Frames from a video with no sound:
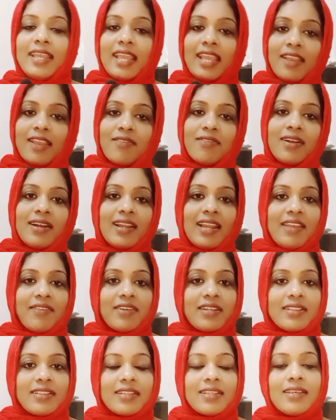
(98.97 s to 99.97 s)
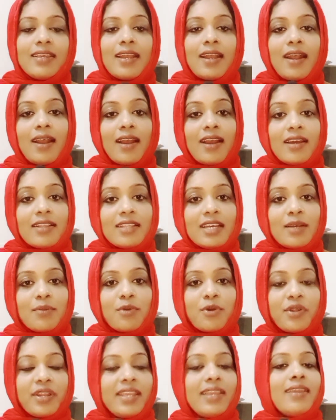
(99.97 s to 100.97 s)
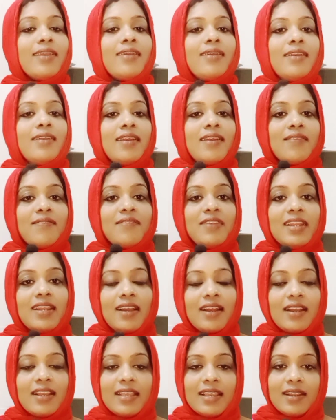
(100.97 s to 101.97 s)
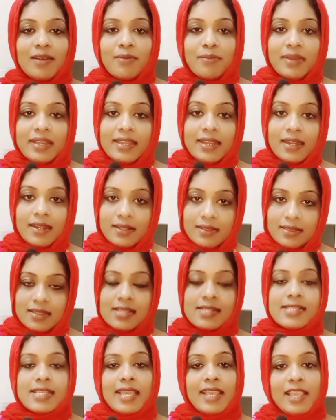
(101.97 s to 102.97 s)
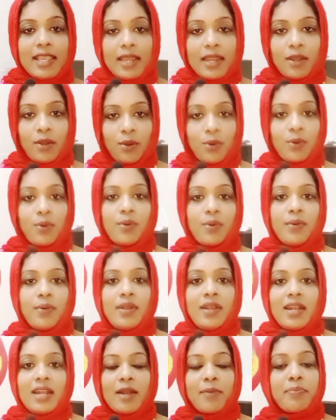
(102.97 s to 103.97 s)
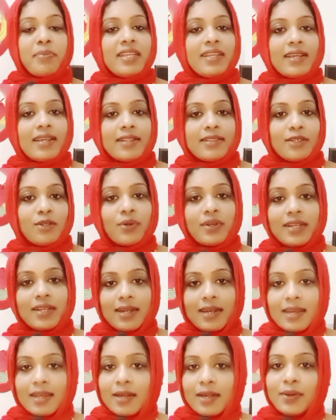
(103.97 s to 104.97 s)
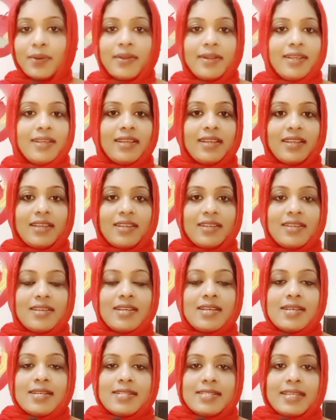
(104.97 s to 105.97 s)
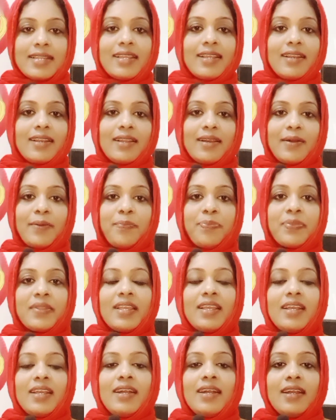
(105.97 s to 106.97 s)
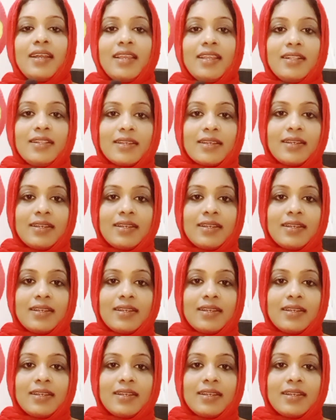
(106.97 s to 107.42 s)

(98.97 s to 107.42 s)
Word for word: ஏவாலை வந்து ஆதாமுடைய விழா எலும்பை எடுத்து செய்யணும் அப்படிங்கிறதுக்கு ஒரு காரணம் இருக்குங்க சரிங்களா இந்த